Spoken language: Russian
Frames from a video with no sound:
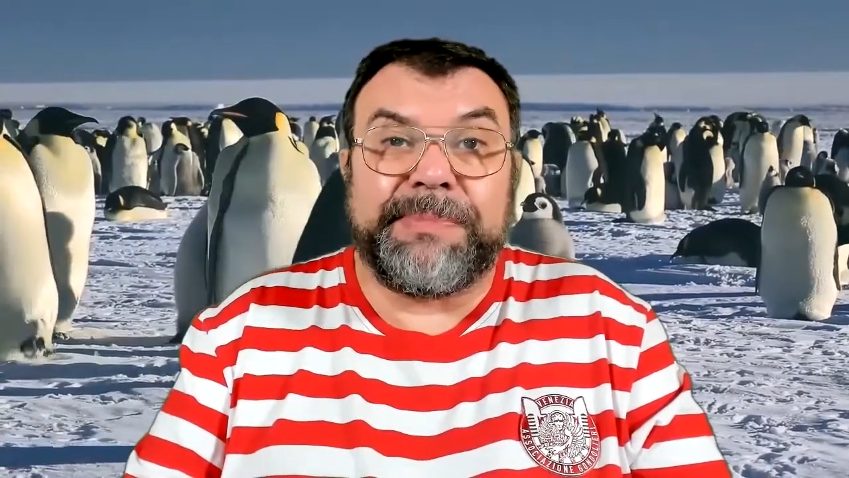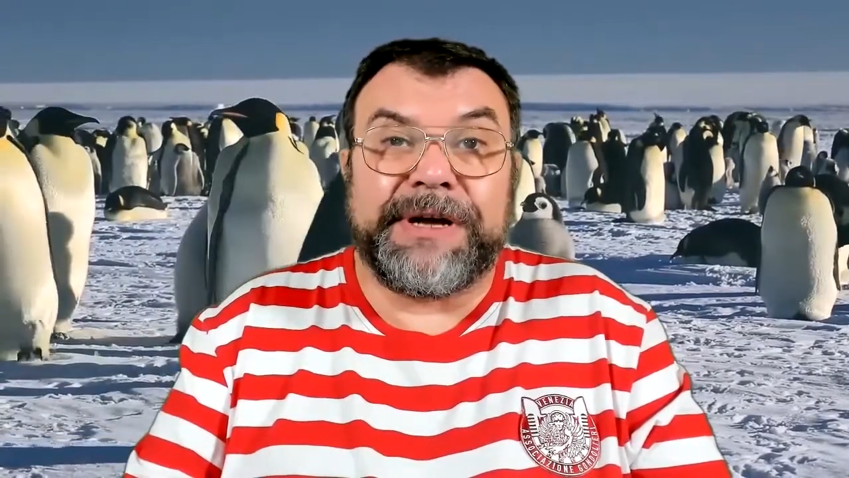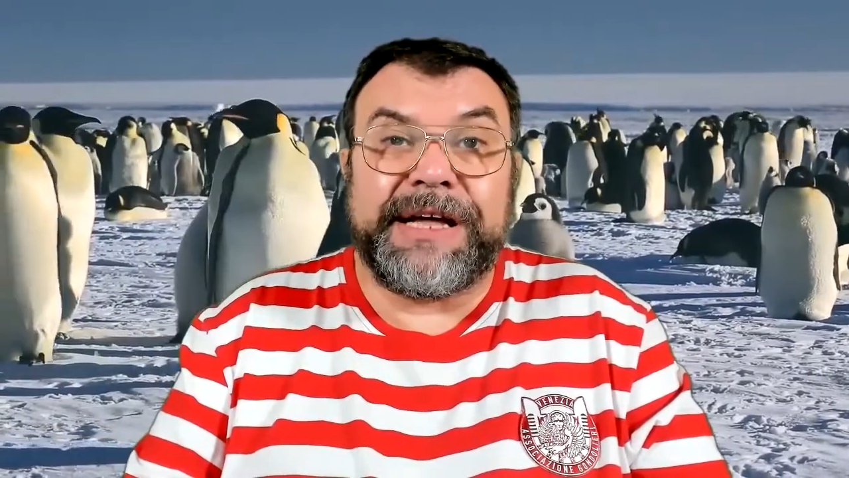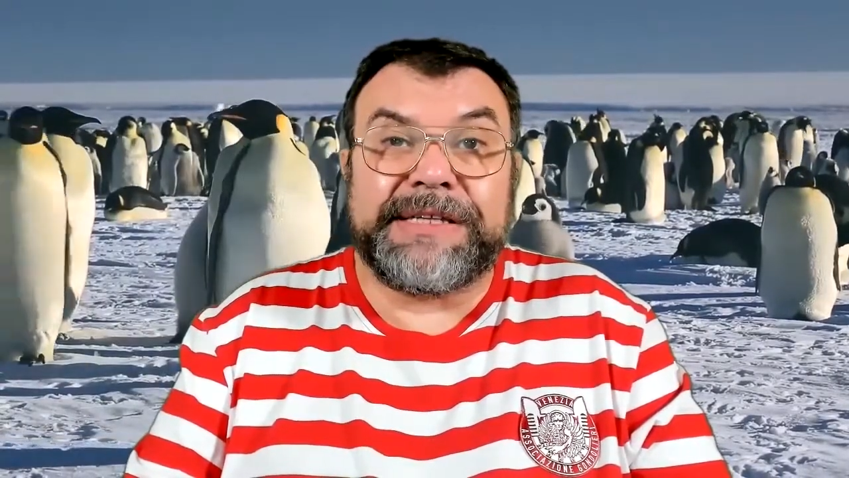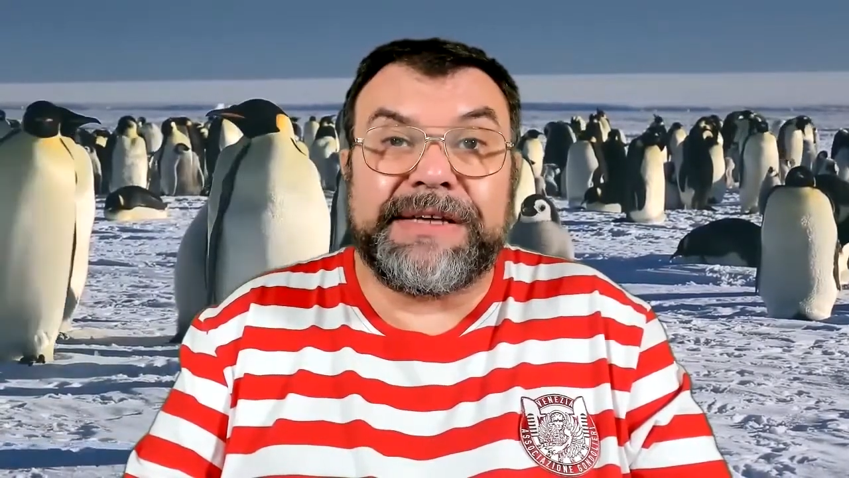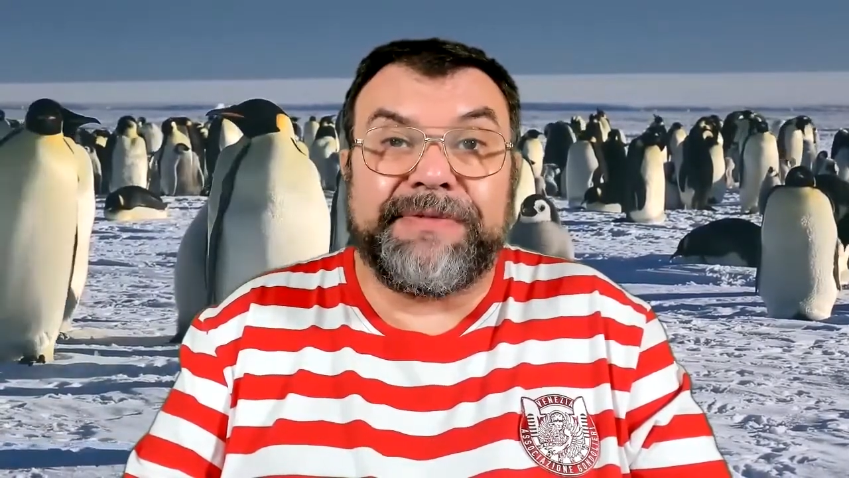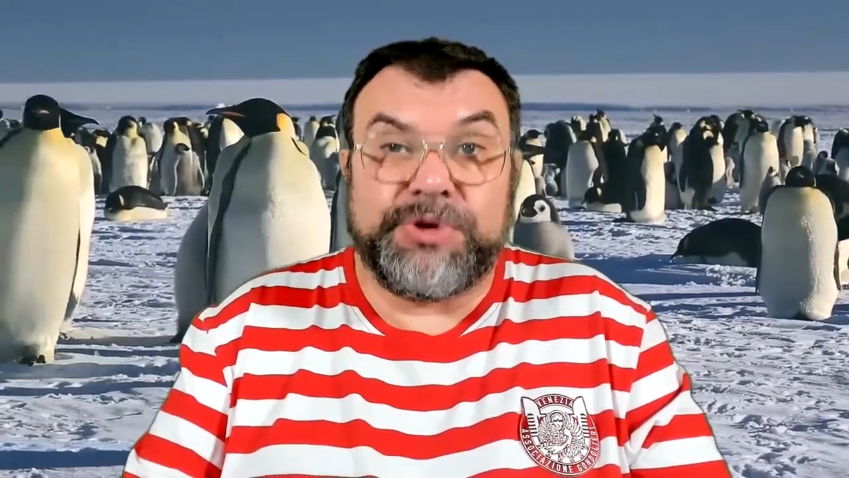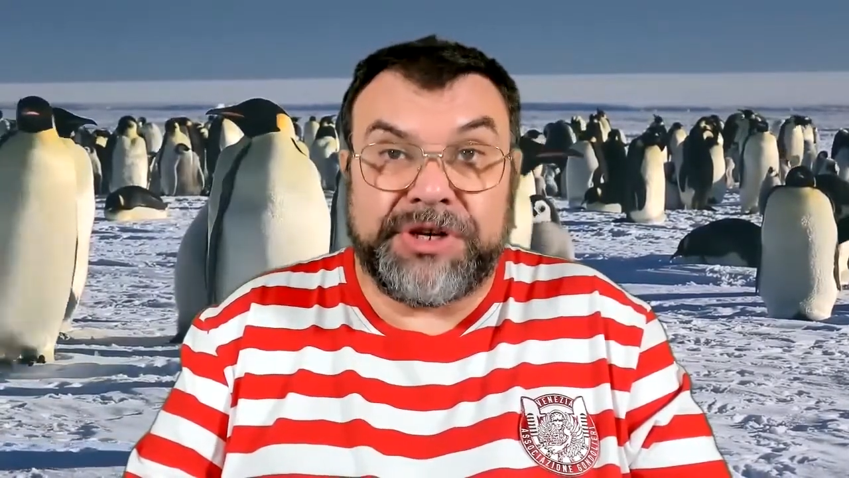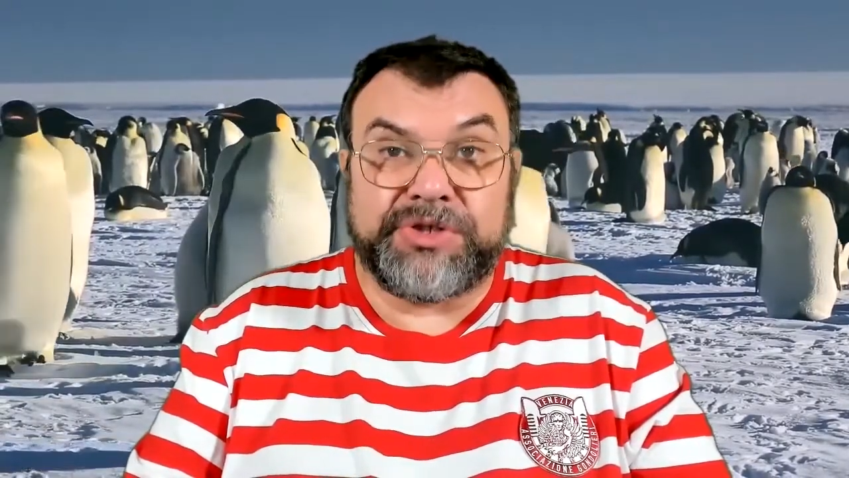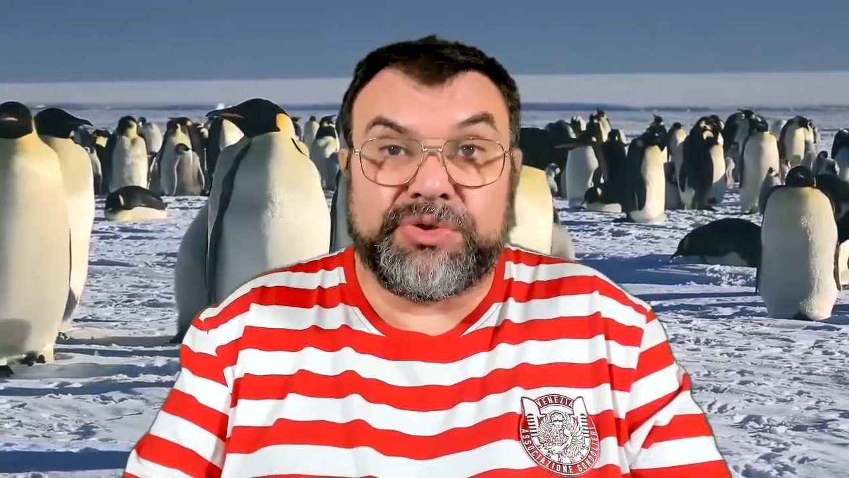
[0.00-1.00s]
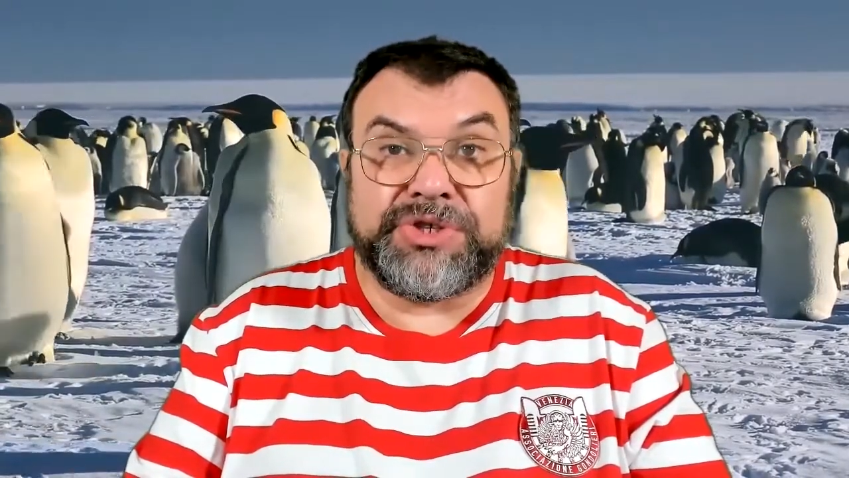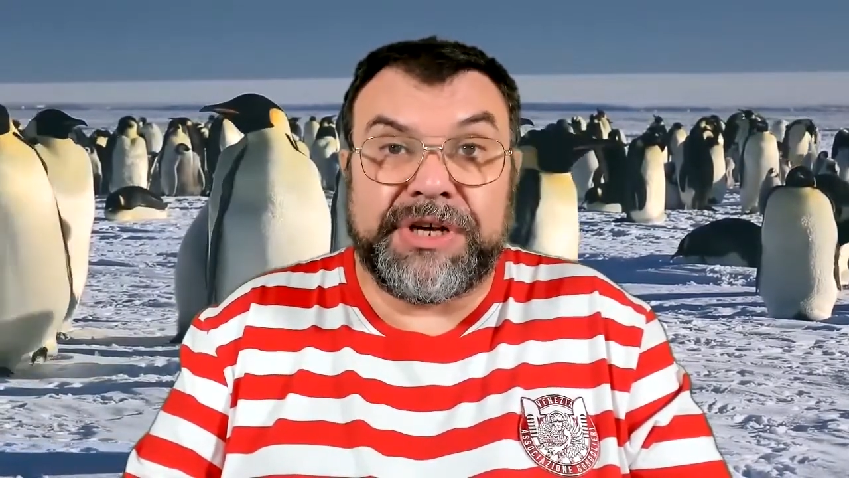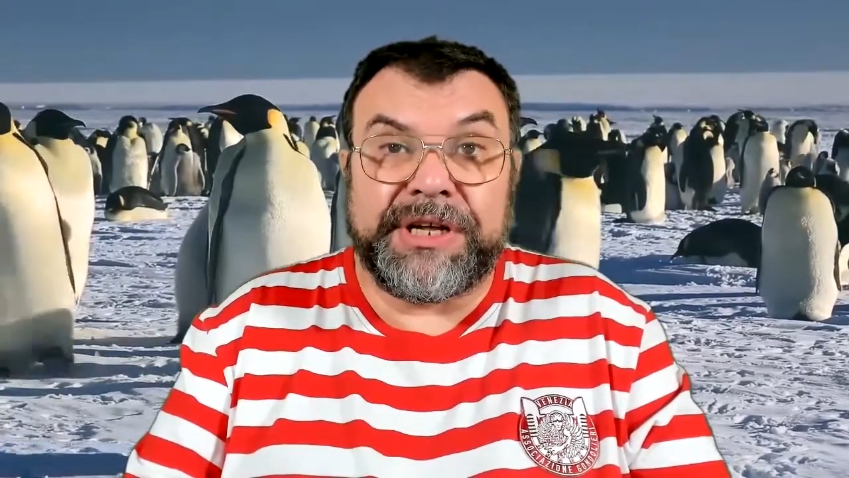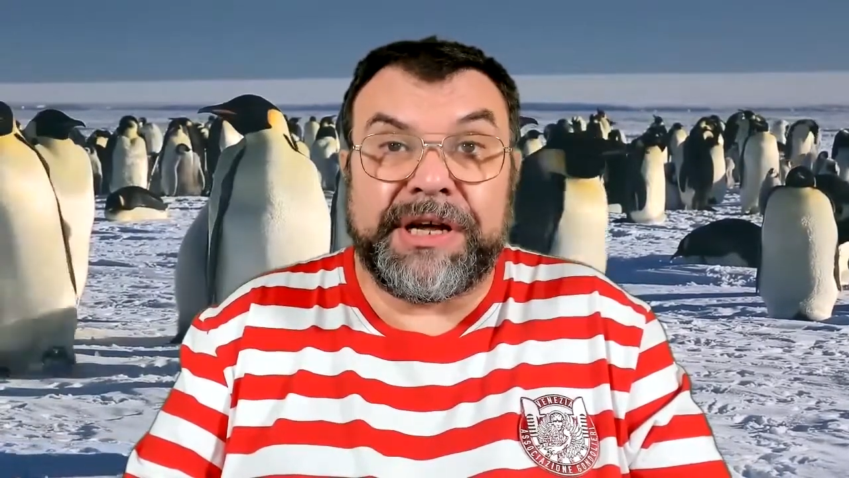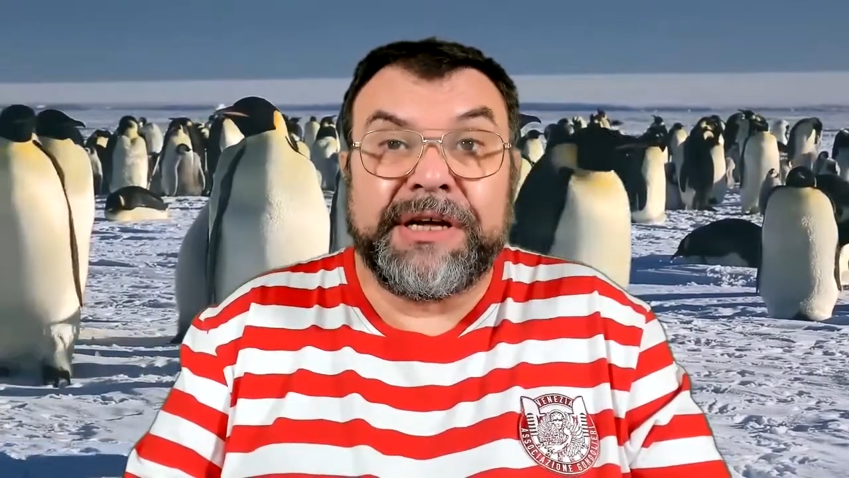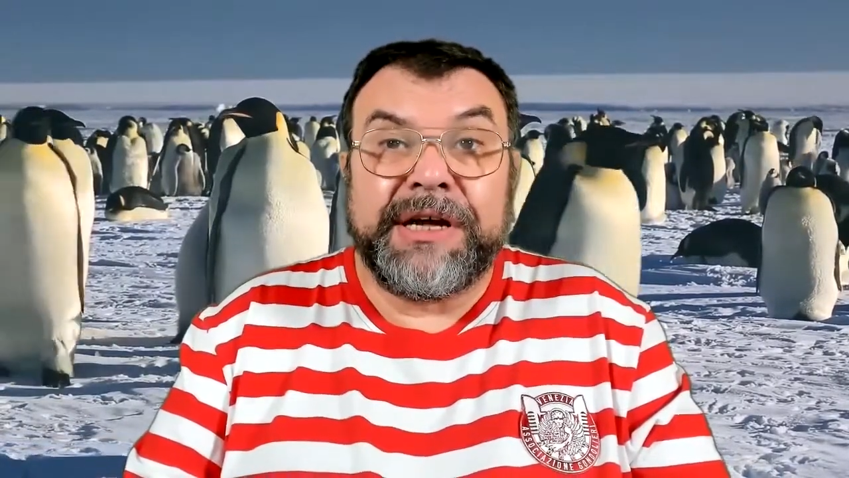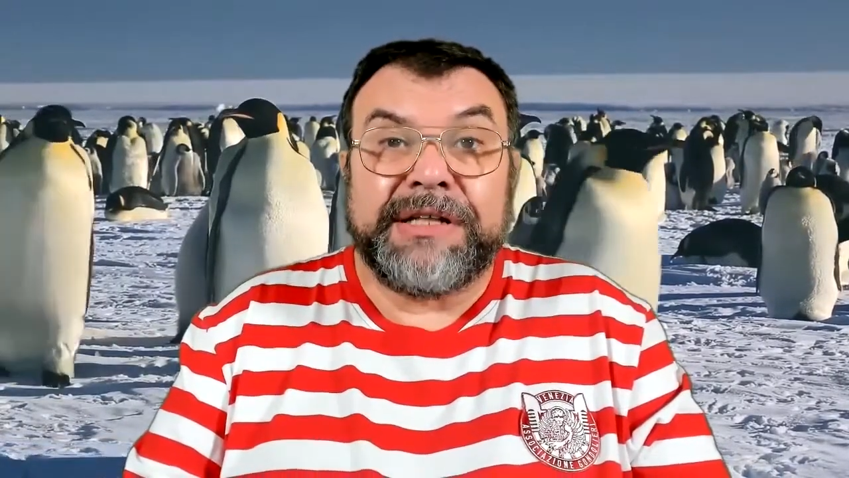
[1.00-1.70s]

понятия в ходе рассуждения